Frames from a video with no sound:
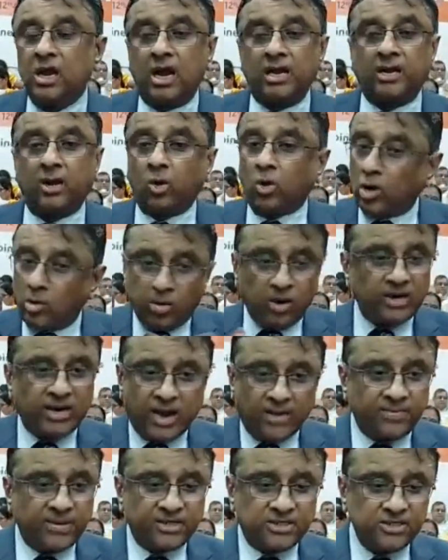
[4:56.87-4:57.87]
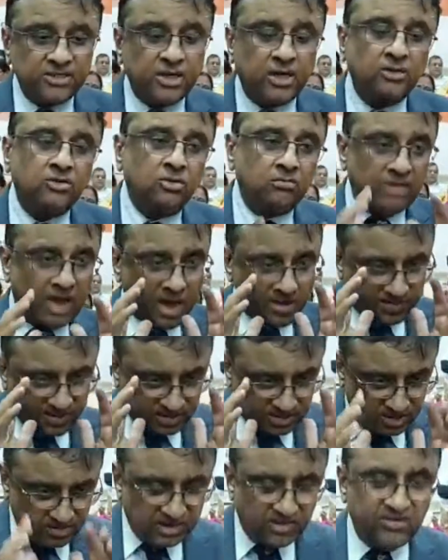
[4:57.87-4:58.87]
అంటే రోబోట్ ఆపరేషన్ చేయదు
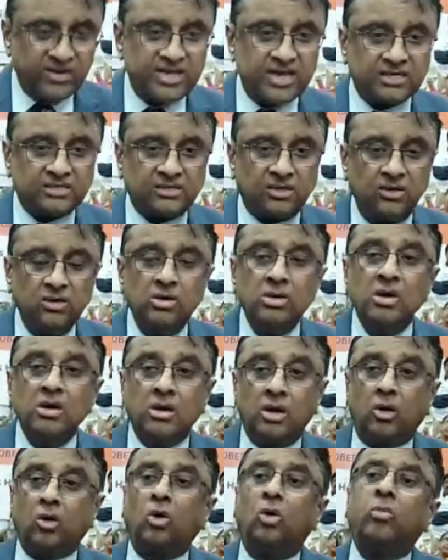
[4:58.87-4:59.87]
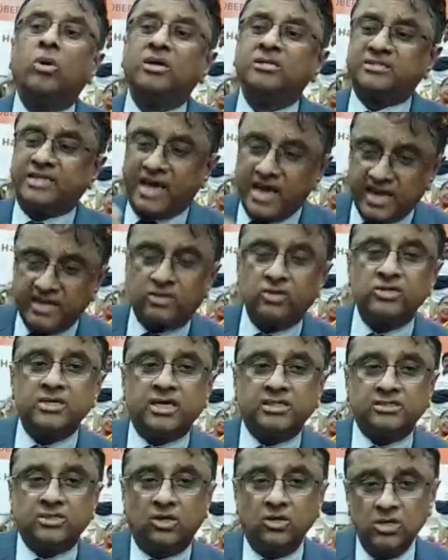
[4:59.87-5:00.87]
ఆపరేషన్ మేమే చేస్తాం రోబోట్ సహాయంతో
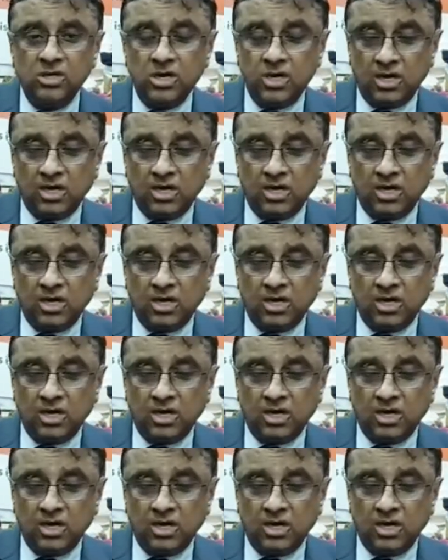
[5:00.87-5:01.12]
చేస్తాం